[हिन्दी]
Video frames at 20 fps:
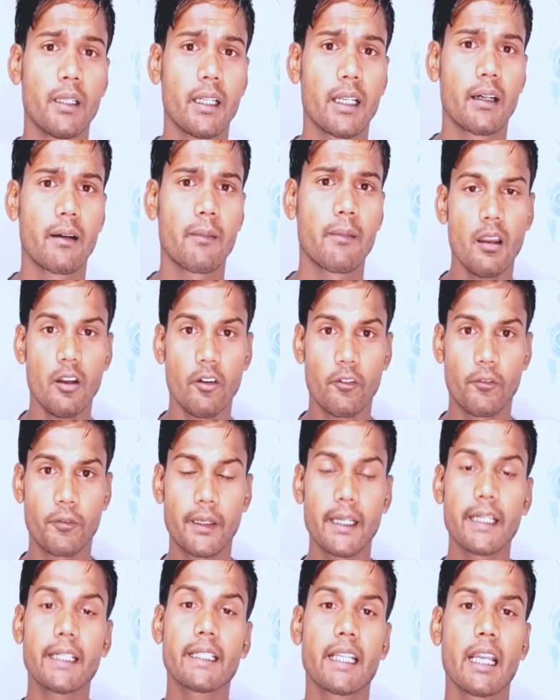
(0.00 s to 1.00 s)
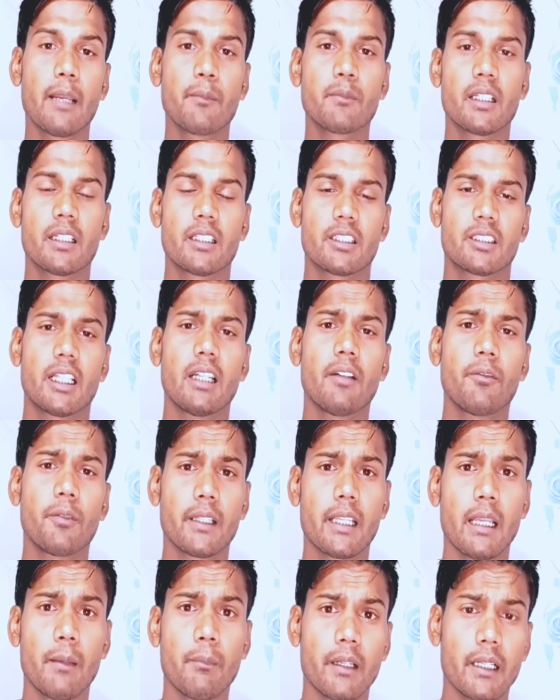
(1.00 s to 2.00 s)
मिलेगा फ्रंट कैम यानी सेल्फी
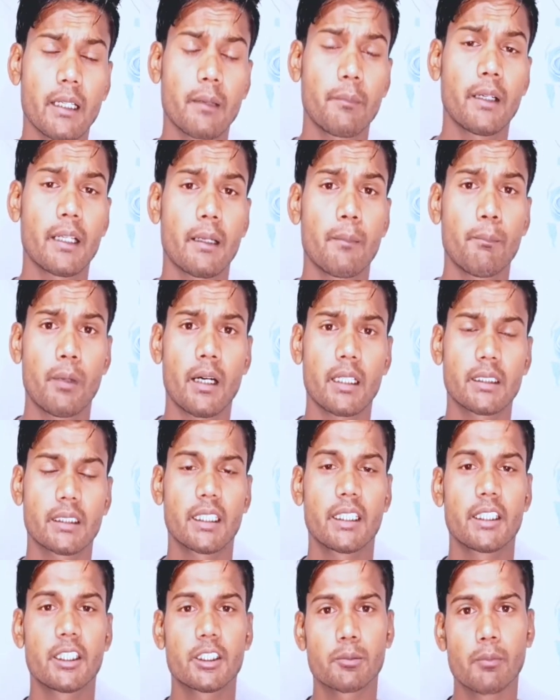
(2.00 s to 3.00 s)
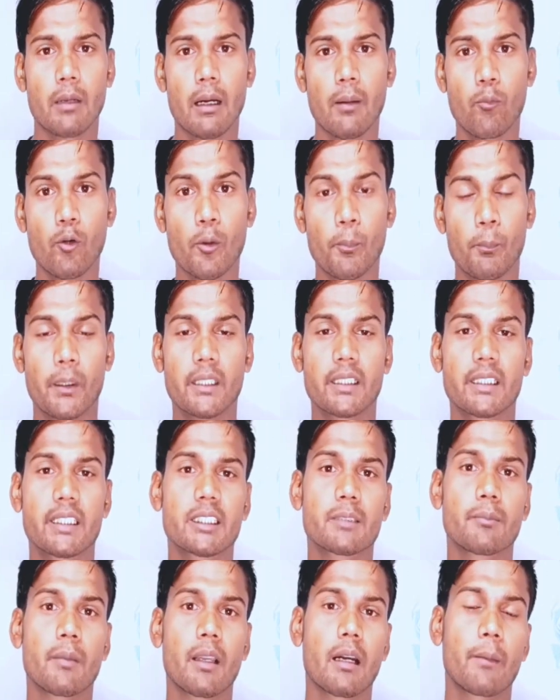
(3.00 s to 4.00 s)
कैमरे के बारे में बात करते हैं इसमें आपको
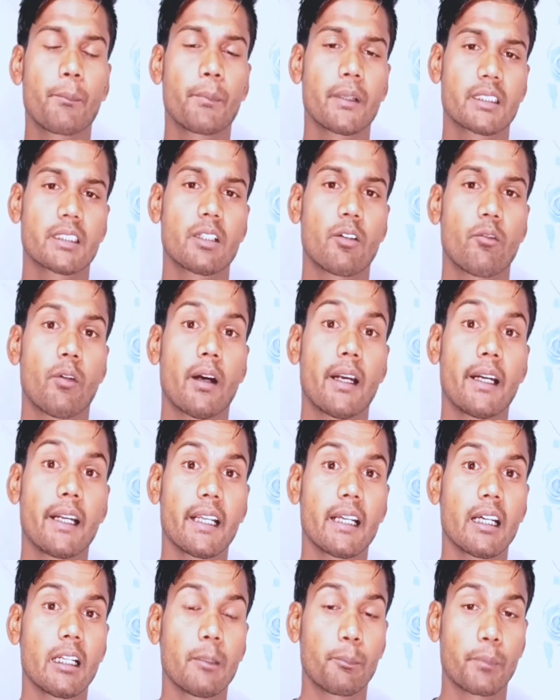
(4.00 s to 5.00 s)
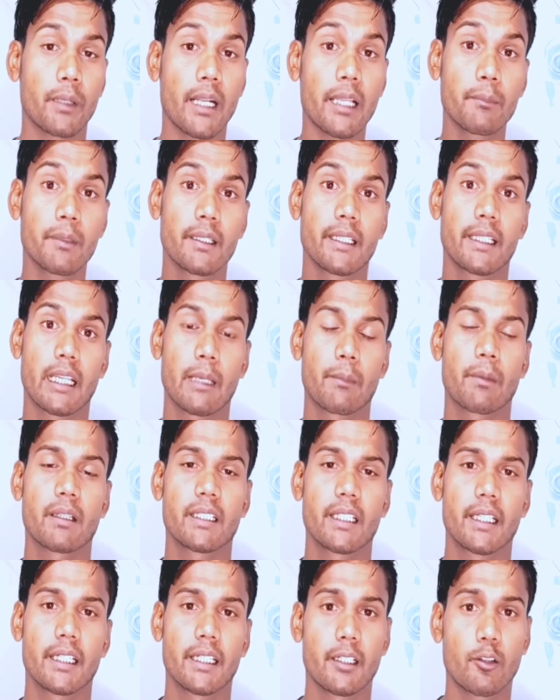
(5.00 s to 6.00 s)
बत्तीस पिक्सल वाइड एंगल प्राइमरी कैमरा
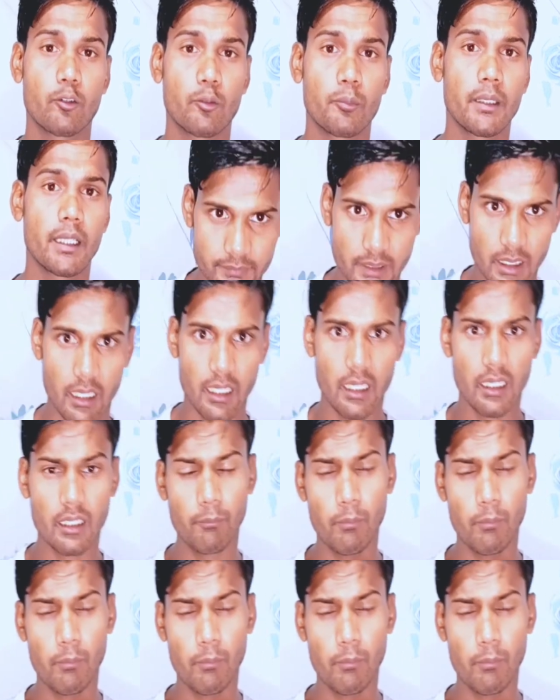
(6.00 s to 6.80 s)
देखने को मिलेगा अगर